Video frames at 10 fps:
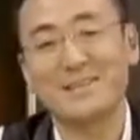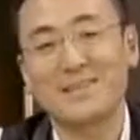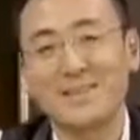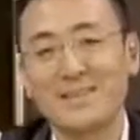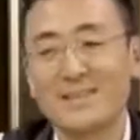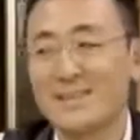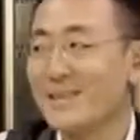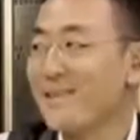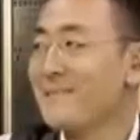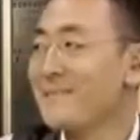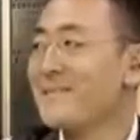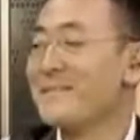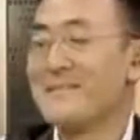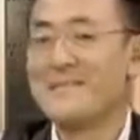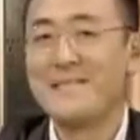这毛泽东时代
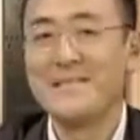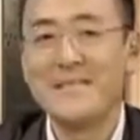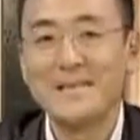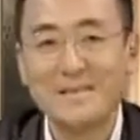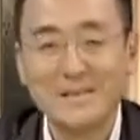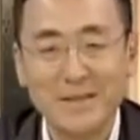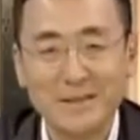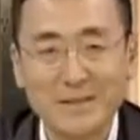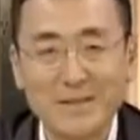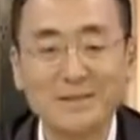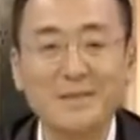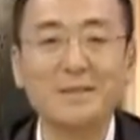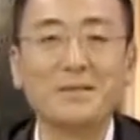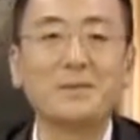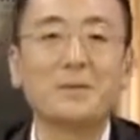伟大，真是伟大。香香
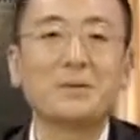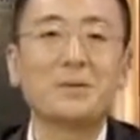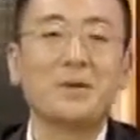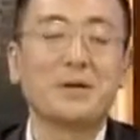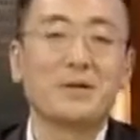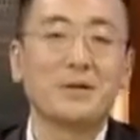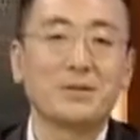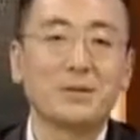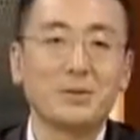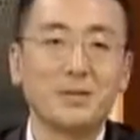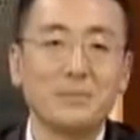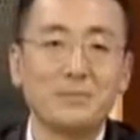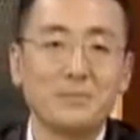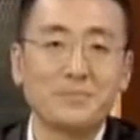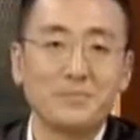三人行广告之后
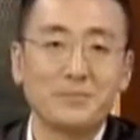见。